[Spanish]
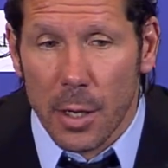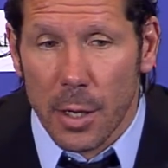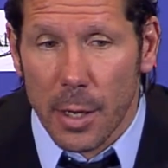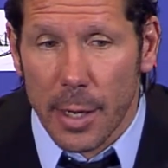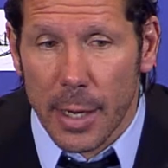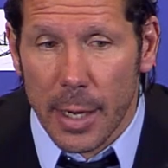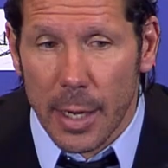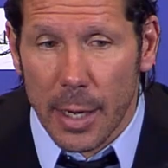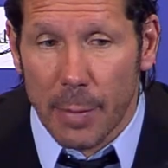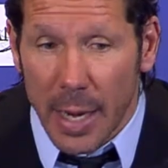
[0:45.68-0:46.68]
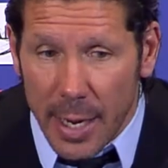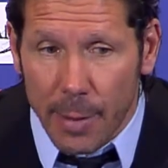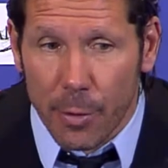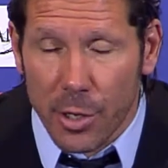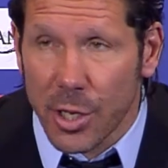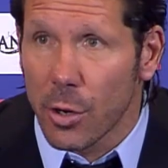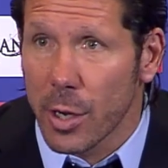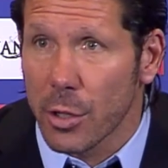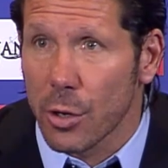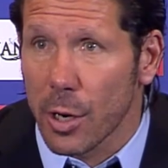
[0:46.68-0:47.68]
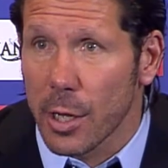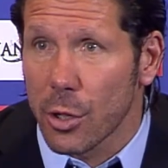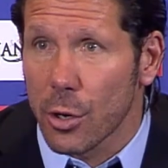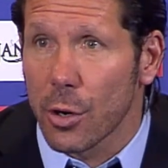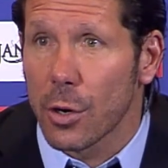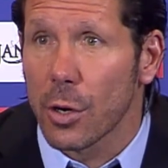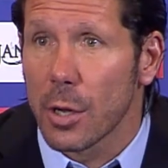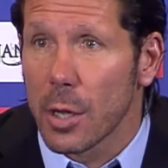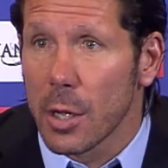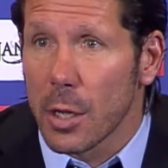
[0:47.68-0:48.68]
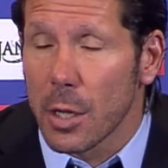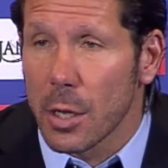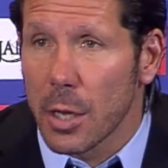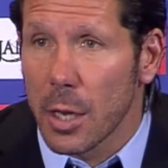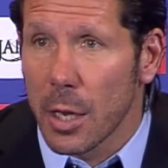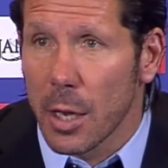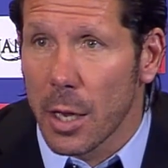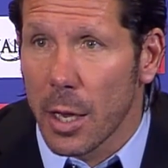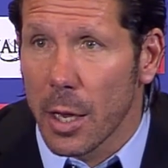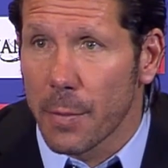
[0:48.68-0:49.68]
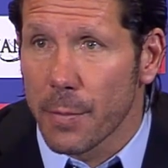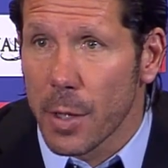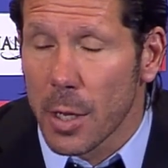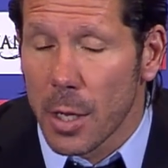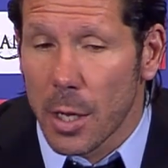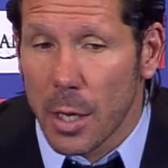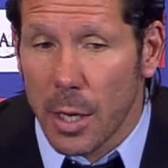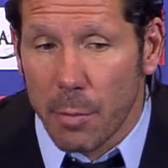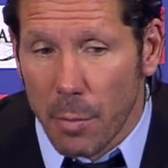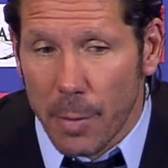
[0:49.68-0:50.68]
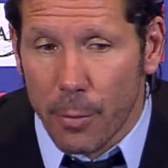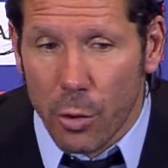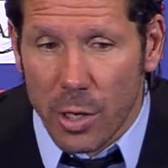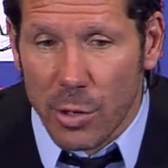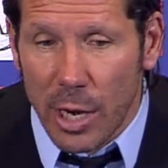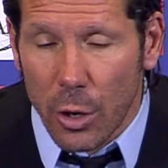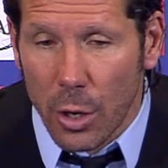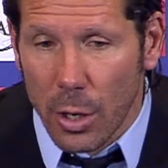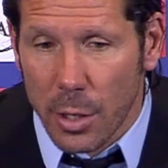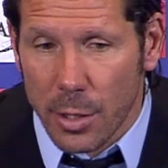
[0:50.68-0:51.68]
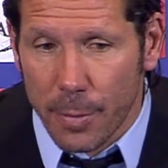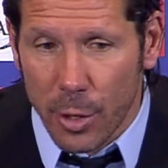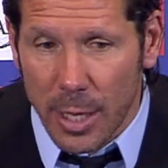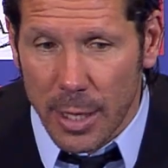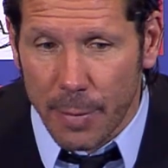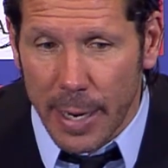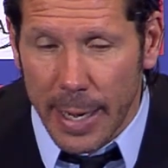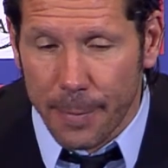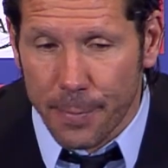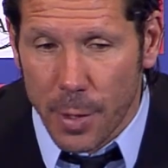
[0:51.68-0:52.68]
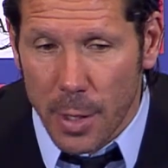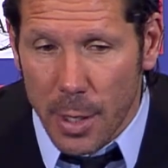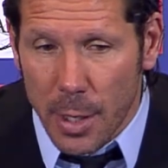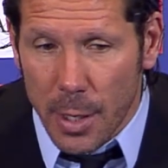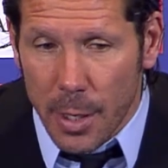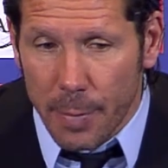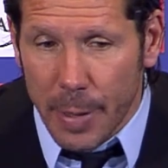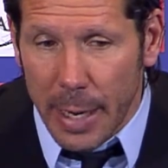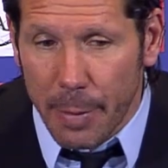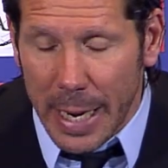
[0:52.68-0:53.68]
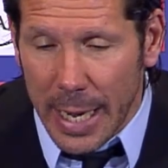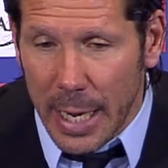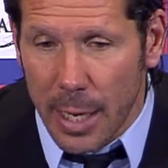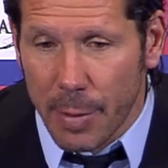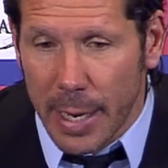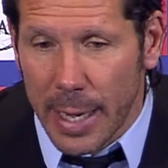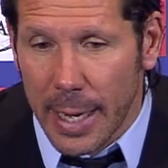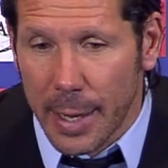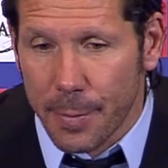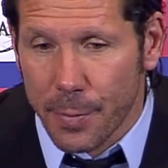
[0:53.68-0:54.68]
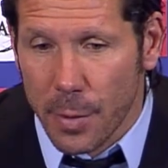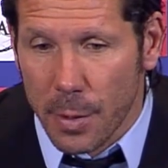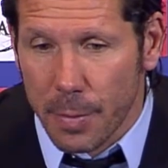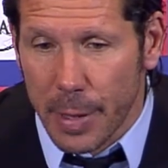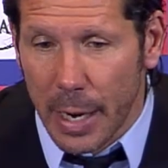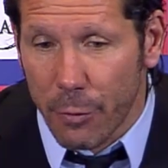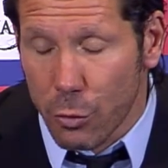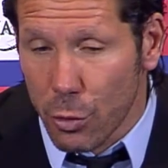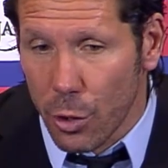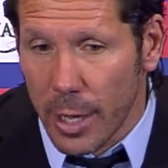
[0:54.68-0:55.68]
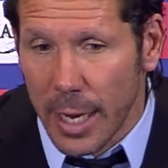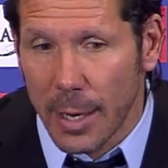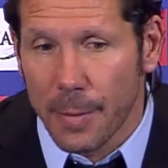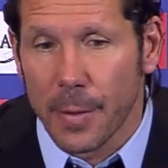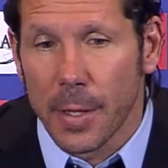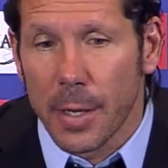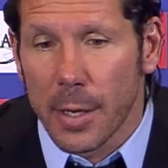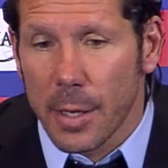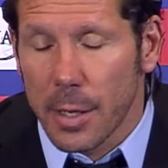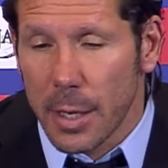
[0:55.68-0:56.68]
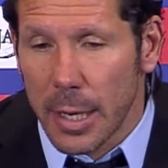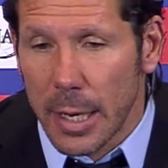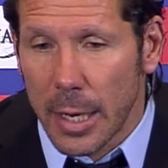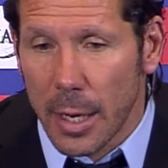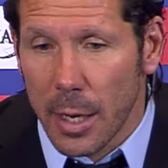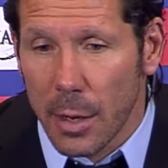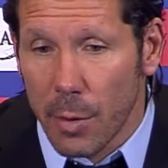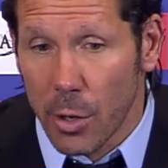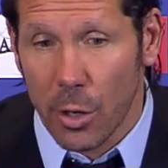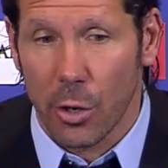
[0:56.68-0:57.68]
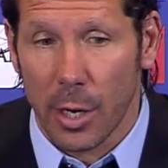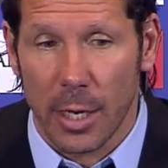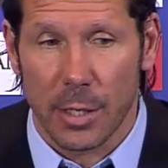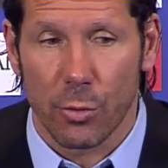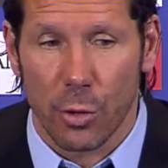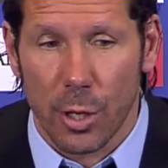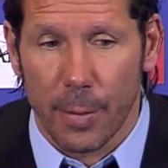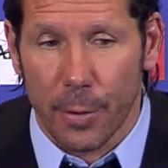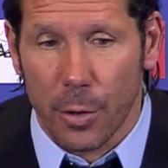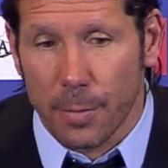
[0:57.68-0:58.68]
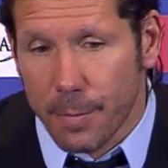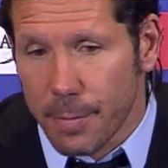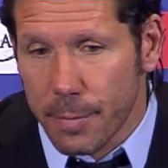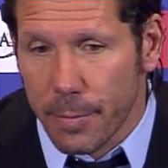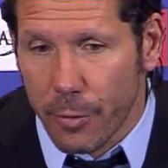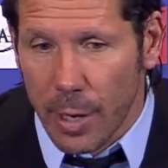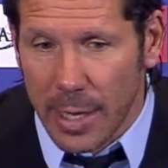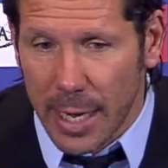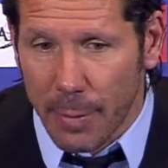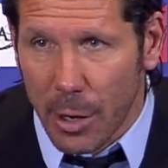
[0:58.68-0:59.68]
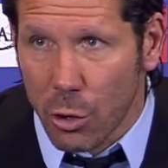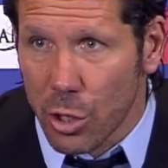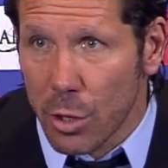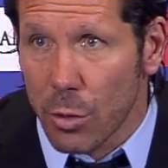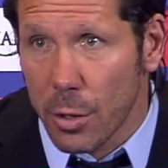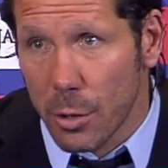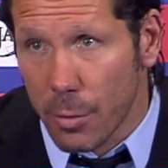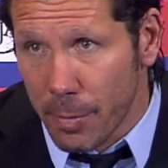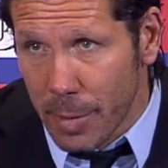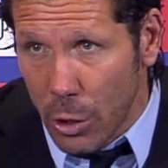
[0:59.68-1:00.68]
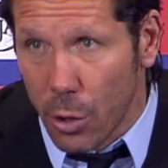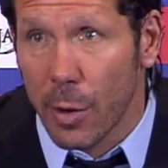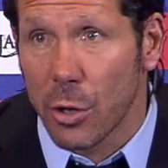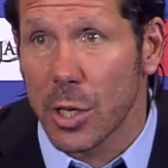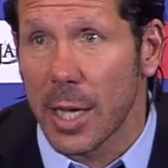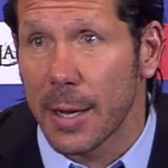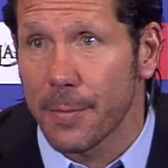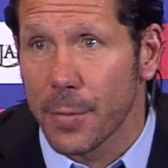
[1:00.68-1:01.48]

Eh, me alegra por el chico Héctor que entró y, pudo hacer el gol. Es importante para, él y para, para el futuro de él. Y bueno, creo que en el segundo tiempo un ataque más continuo, con mejor velocidad,